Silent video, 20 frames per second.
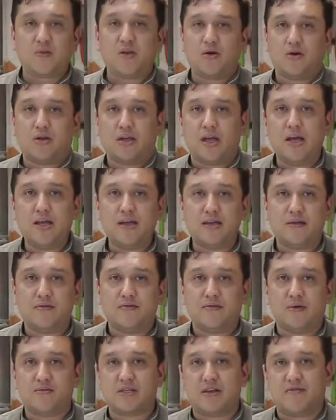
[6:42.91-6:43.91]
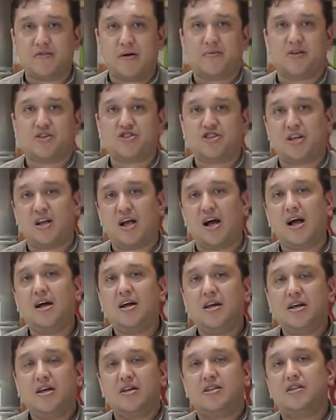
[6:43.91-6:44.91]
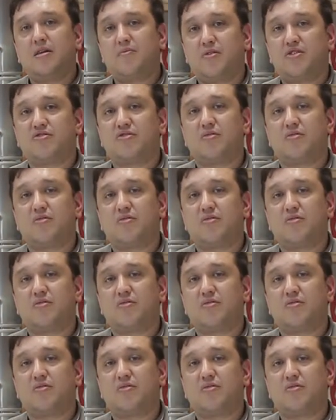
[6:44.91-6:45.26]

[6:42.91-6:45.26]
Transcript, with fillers: ok? Vamos levar para gelar, depois